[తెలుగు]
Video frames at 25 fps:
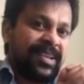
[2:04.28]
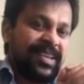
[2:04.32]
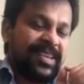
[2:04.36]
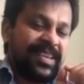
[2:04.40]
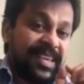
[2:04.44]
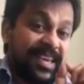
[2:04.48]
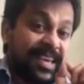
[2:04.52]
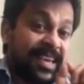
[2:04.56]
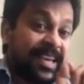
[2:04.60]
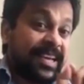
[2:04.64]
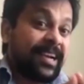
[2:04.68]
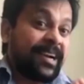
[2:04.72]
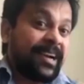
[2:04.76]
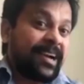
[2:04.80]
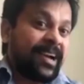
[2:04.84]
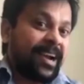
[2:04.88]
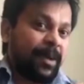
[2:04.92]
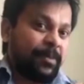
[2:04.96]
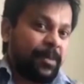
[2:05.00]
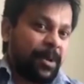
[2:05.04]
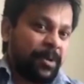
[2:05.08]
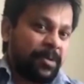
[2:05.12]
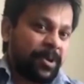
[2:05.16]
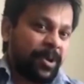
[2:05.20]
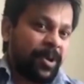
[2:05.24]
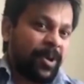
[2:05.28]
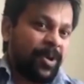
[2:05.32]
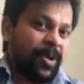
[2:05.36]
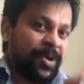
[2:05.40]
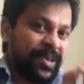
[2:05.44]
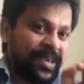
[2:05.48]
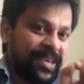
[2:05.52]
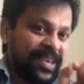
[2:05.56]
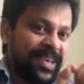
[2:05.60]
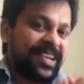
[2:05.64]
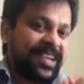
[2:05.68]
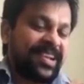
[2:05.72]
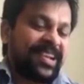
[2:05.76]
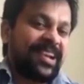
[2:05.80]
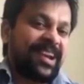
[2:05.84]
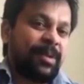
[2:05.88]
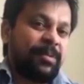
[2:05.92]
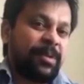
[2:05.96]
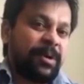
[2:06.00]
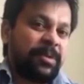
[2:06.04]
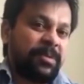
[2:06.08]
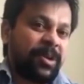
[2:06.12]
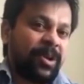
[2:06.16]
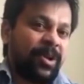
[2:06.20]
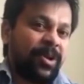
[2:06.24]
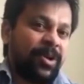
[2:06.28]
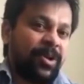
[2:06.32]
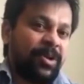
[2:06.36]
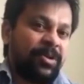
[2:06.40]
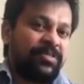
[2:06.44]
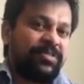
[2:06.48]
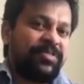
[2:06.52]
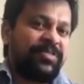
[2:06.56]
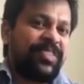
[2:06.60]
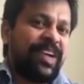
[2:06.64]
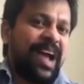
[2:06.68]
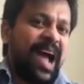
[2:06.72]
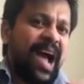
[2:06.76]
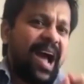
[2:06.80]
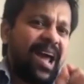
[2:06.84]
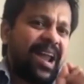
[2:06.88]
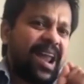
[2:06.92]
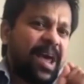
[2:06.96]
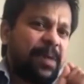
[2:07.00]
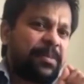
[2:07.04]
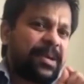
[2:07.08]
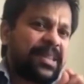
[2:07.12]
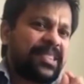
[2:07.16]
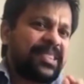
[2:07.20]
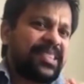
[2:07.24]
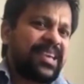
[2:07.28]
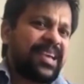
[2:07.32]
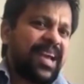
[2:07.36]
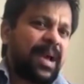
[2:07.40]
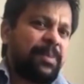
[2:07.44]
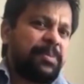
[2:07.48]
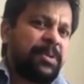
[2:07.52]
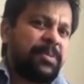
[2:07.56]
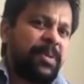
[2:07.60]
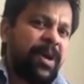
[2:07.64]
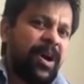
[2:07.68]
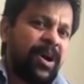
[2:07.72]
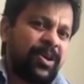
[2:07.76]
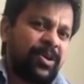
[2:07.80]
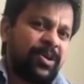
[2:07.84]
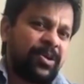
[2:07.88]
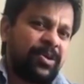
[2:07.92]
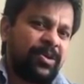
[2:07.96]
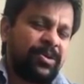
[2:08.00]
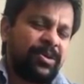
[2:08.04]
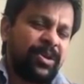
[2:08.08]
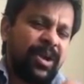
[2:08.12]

ఈ క్రమంలో ఈ క్రమంలో వేల మంది అభిమానులు